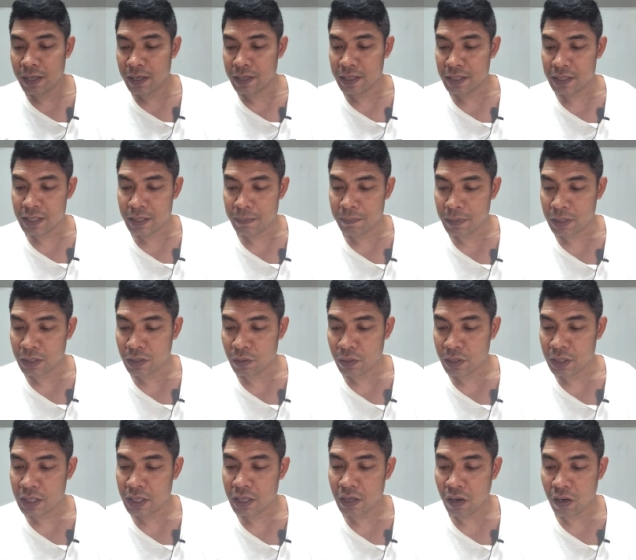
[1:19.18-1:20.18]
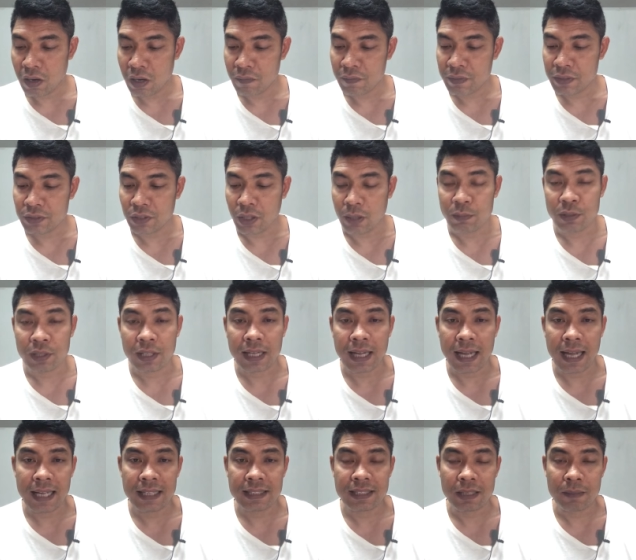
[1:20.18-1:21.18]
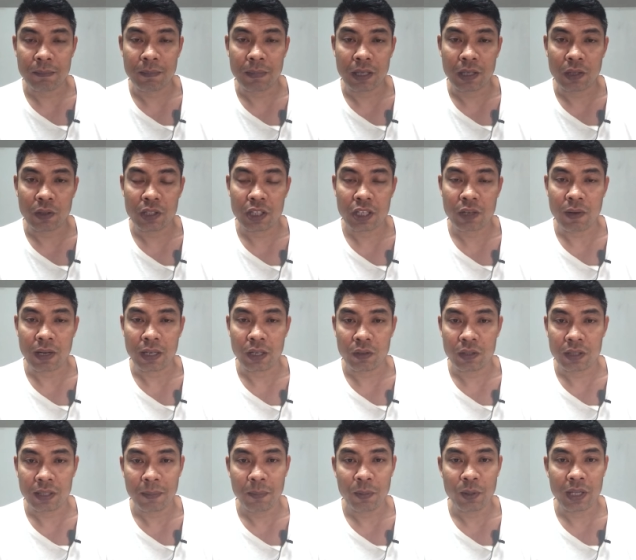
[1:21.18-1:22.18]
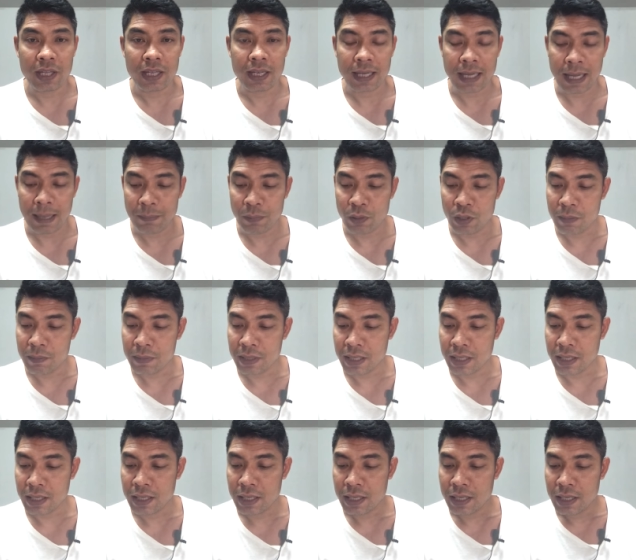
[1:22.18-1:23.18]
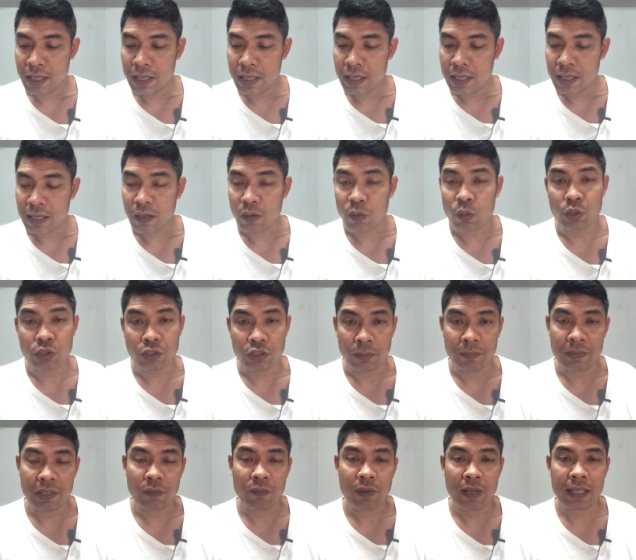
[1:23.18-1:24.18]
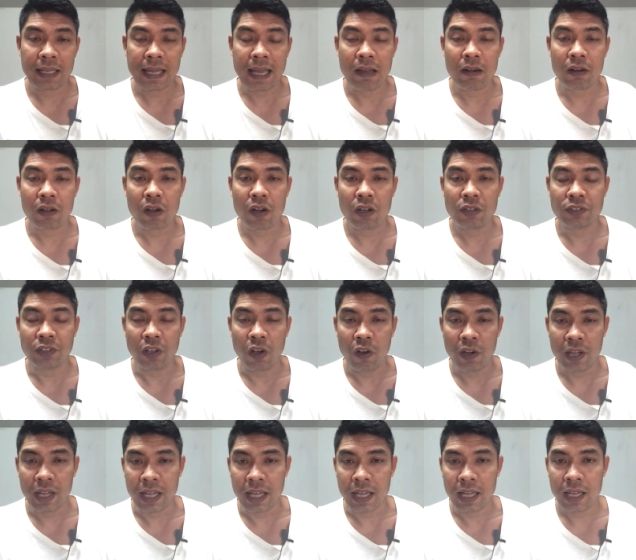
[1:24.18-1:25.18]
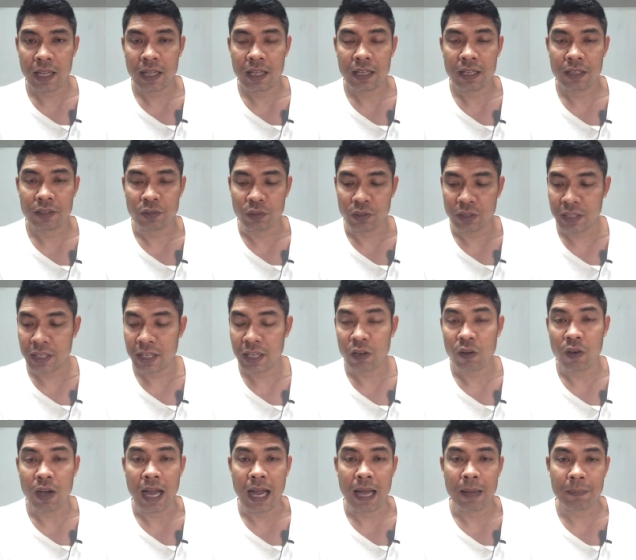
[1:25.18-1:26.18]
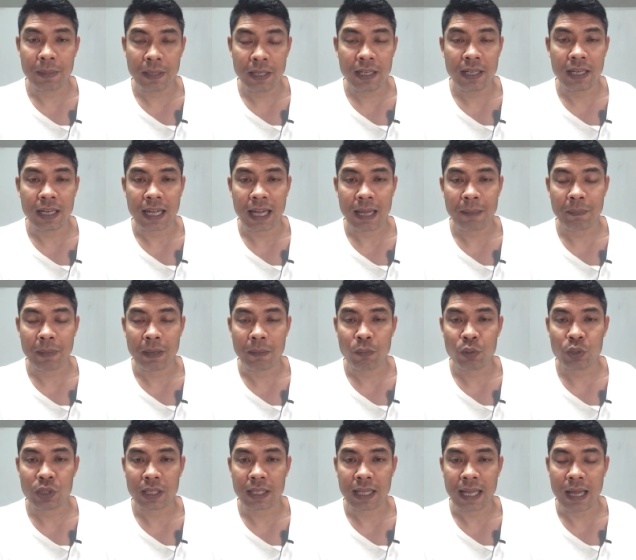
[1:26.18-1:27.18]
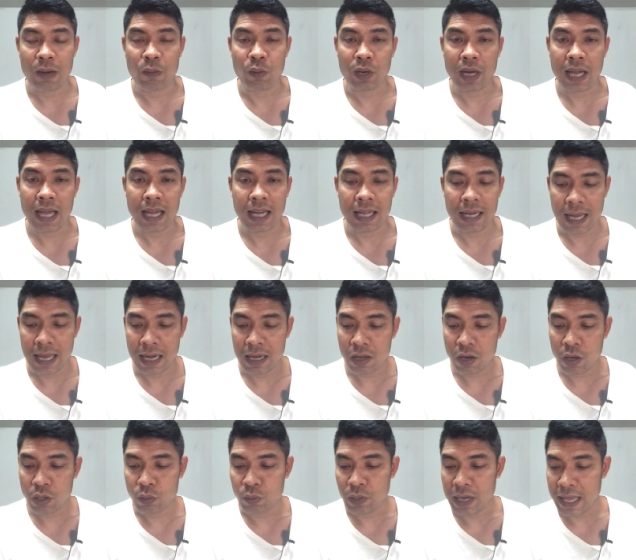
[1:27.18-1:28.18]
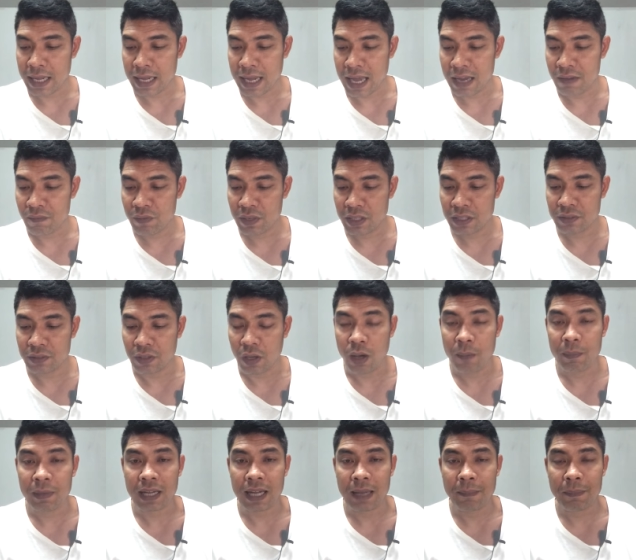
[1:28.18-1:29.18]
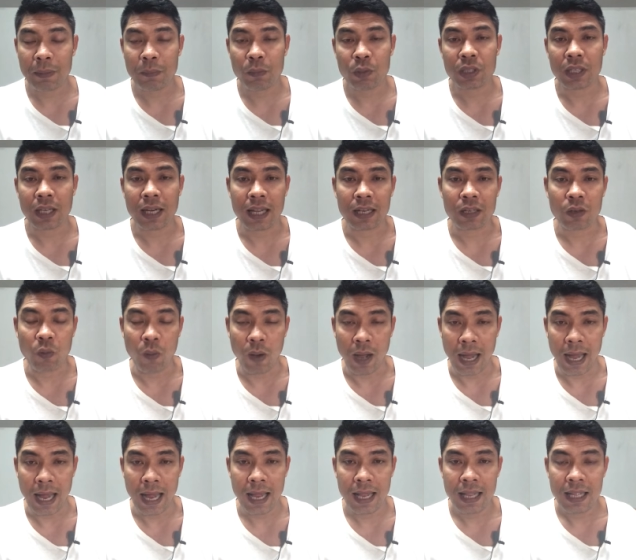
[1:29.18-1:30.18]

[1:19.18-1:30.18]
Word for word: ริดจิตเมืองนนท์นี่ก็ฟิตซ้อมอยู่ที่ค่ายจิตเมืองนนท์จังหวัดนนทบุรีนะครับโดยมีคุณสมจิตแว่นแก้วแล้วก็ซอเอสุนทีโลหะพืชนะครับเป็นผู้จัดการหัวหน้าคณะแล้วก็ดูแลการฟิตซ้อมนะครับ เป็นมวยถนัดขวา